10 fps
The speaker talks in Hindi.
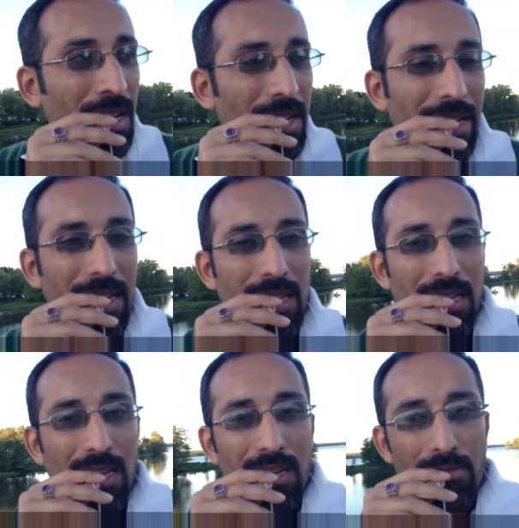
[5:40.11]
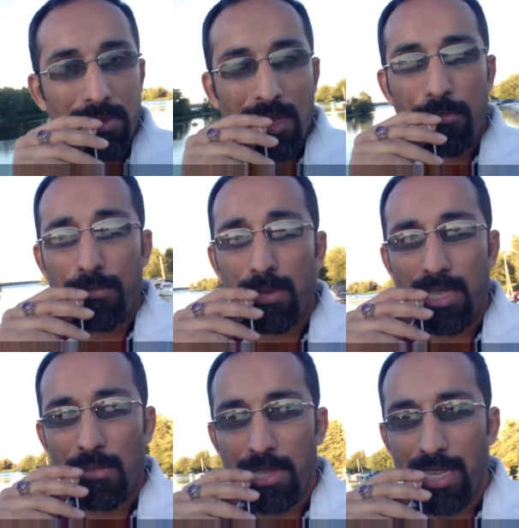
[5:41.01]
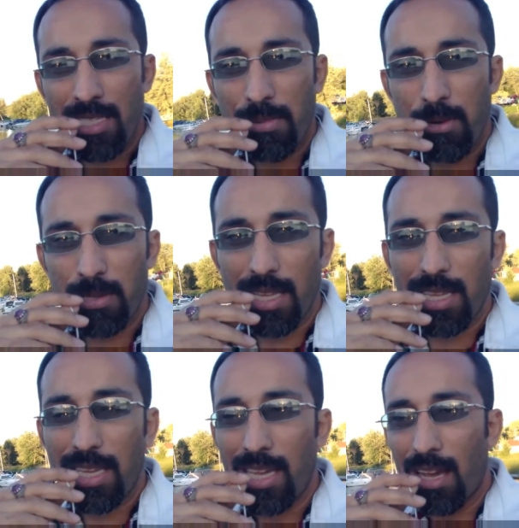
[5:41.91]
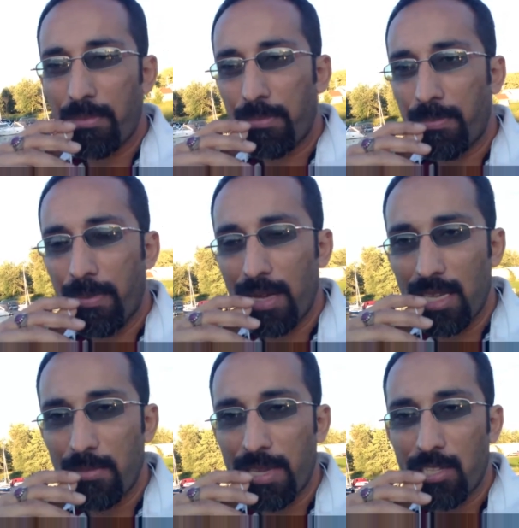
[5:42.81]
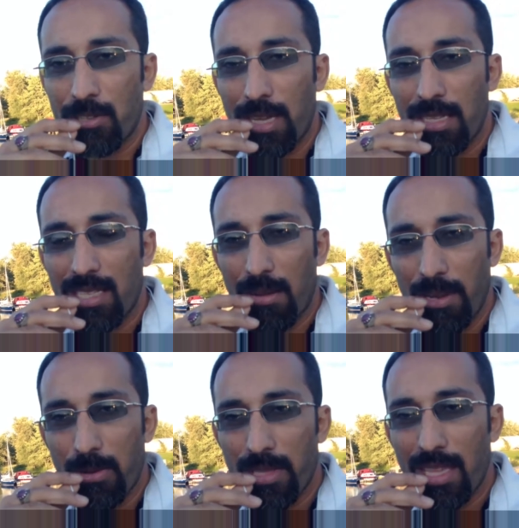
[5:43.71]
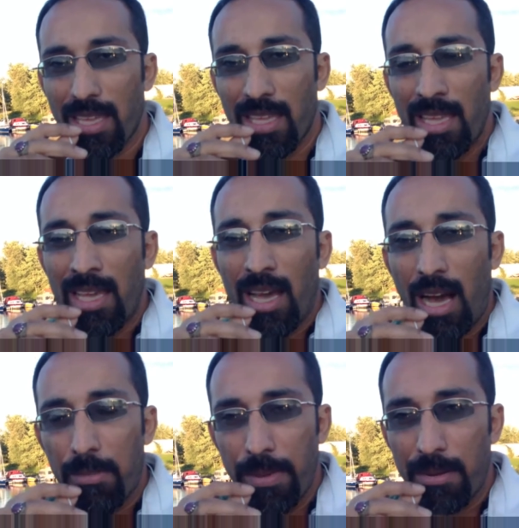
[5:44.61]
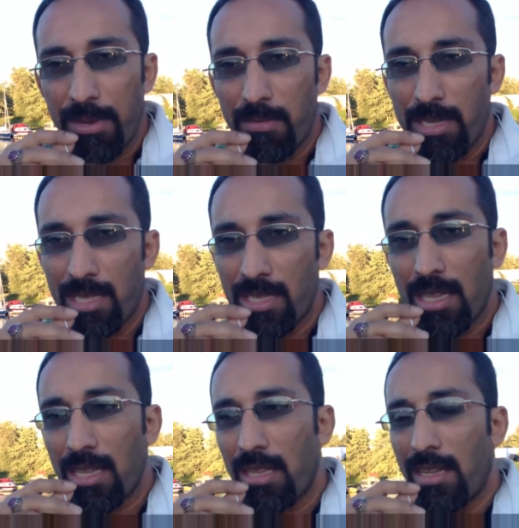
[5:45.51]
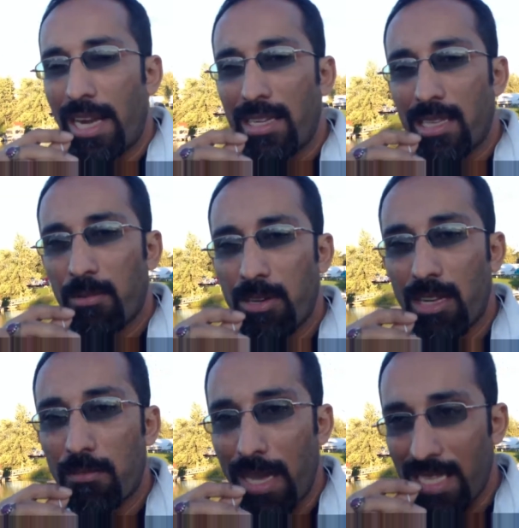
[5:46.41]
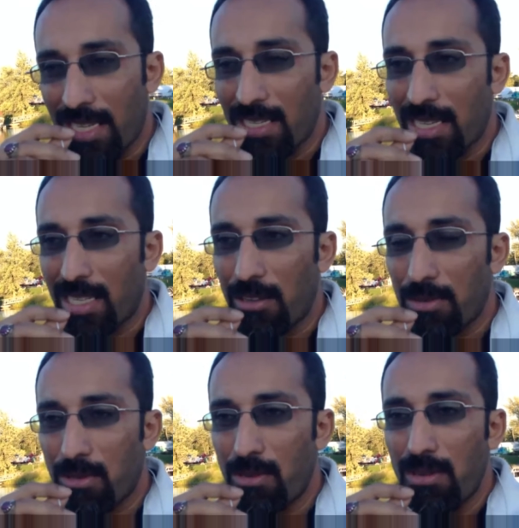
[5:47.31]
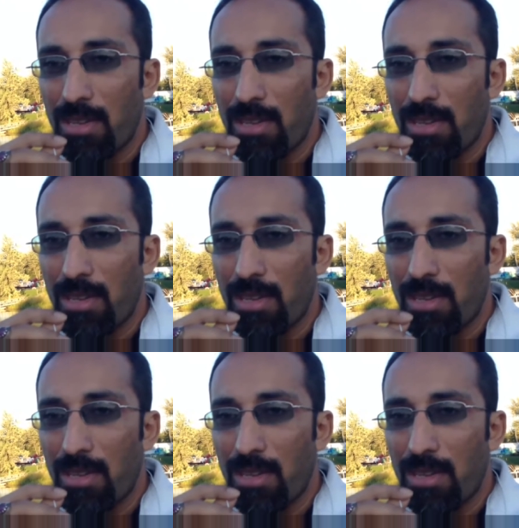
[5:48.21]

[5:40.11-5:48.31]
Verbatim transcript: लेकिन उसका उसकी वजह से फिर होता ये है कि आपकी पिक्चर जो है ना स्टेबल होती है आप फिर अपनी मर्ज़ी से लैंडस्केप को डिवाइस कर सकते हैं उसको